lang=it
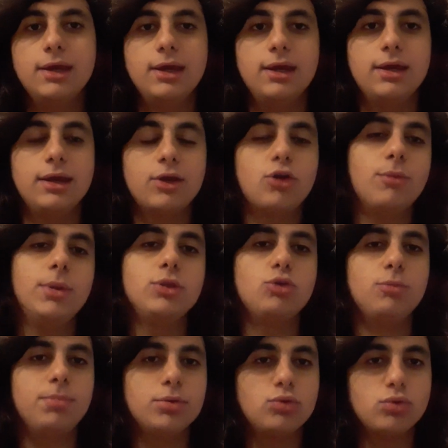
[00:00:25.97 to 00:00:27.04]
eh, commento
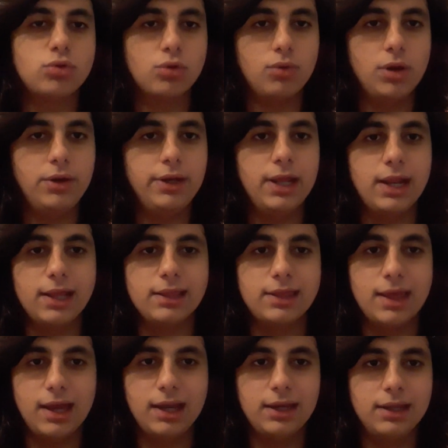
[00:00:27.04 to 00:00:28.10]
un po' tutto quello
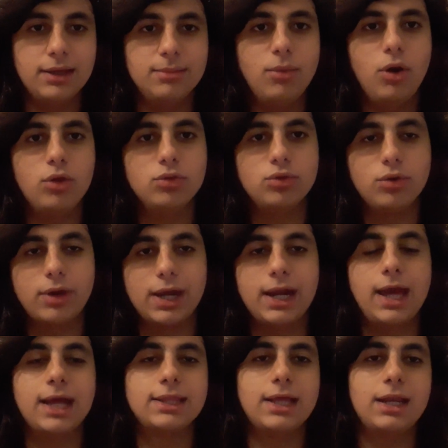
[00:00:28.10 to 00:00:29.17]
inerente al mondo
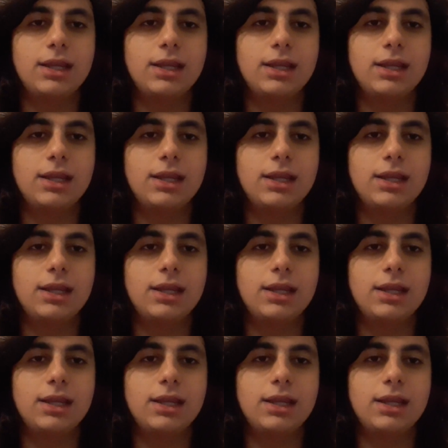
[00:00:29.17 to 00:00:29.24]
Granata,